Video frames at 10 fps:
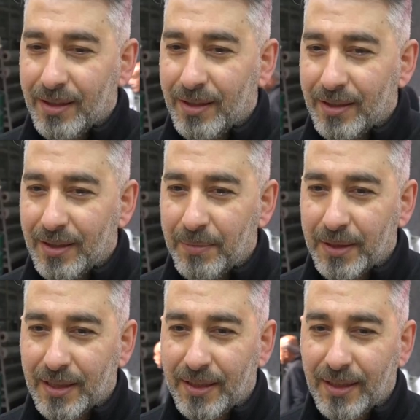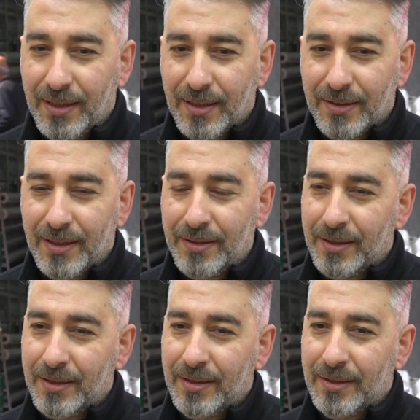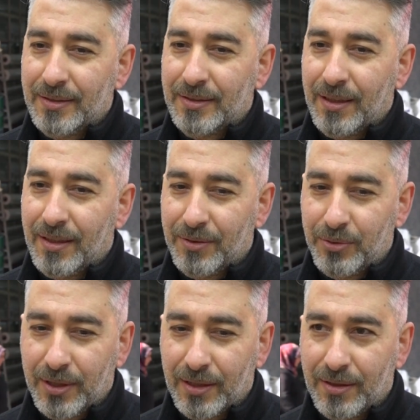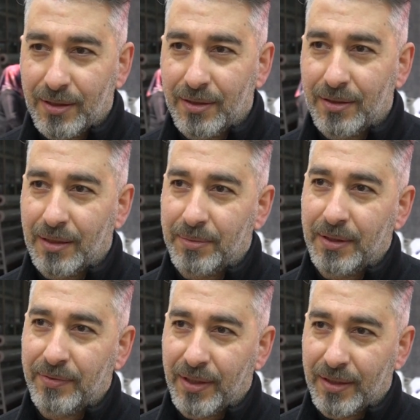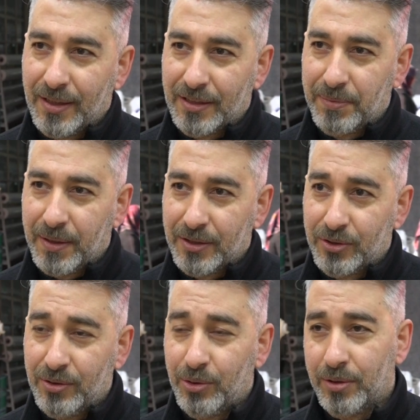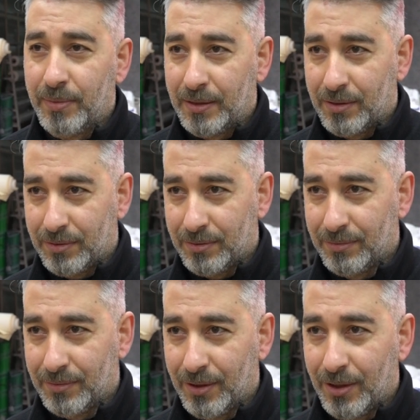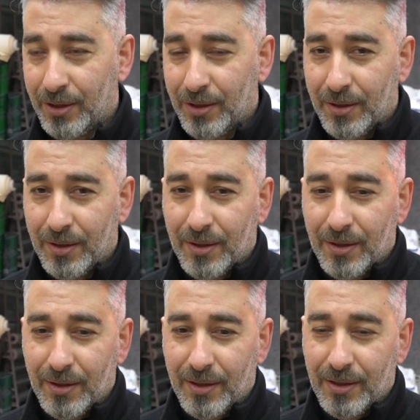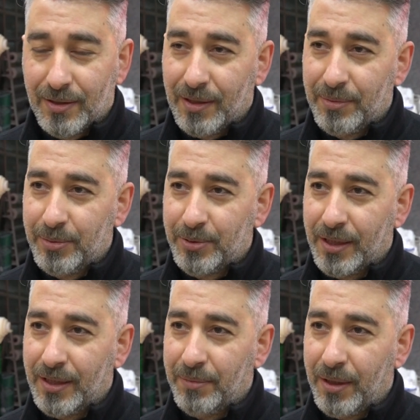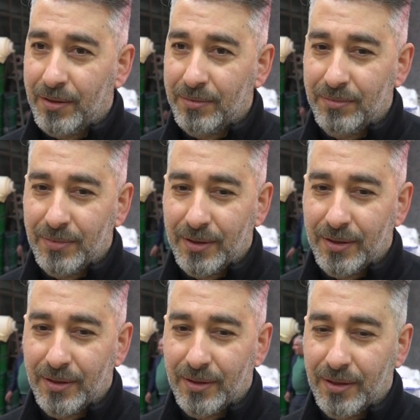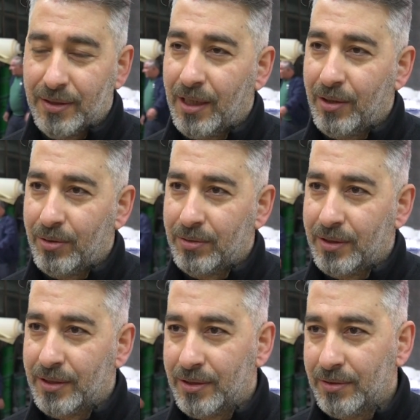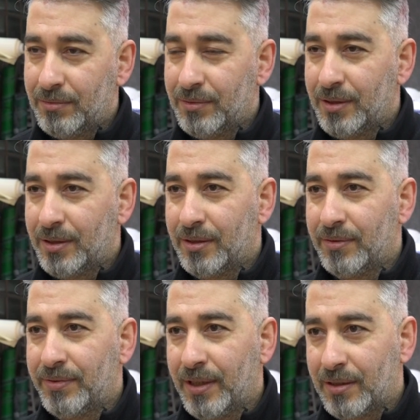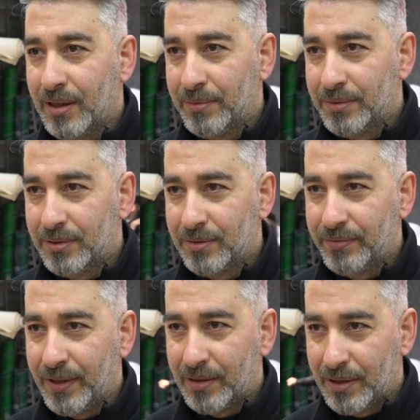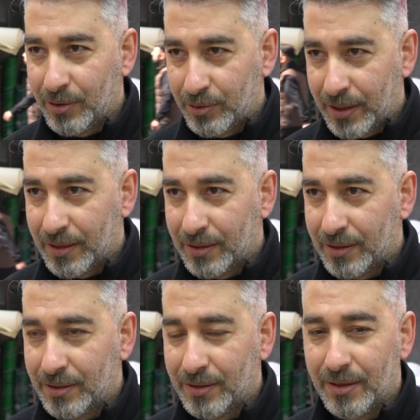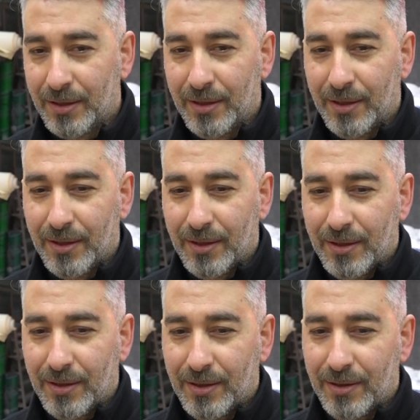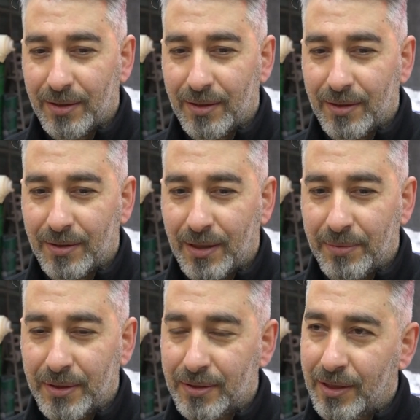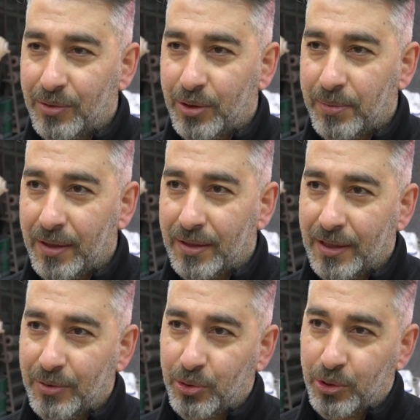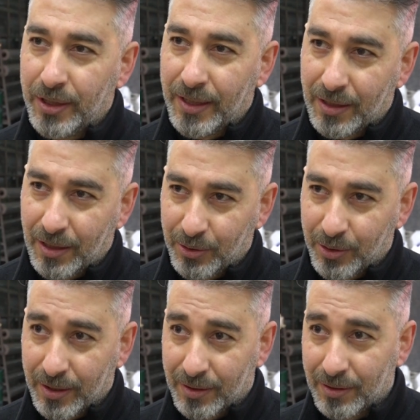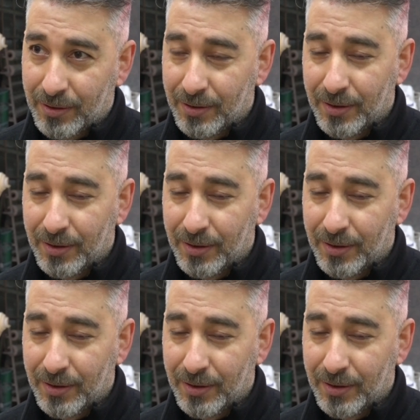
Ee, Ramazan aylarında e, insanların tükettiği tabi iftarını açmak için hurmadır. E, tabi bu sene malum e, ithal olduğu için e, fiyatlarımız fiyatlar yüksektir. E, tabi insan hurma alırken düşünerek alıyor artık.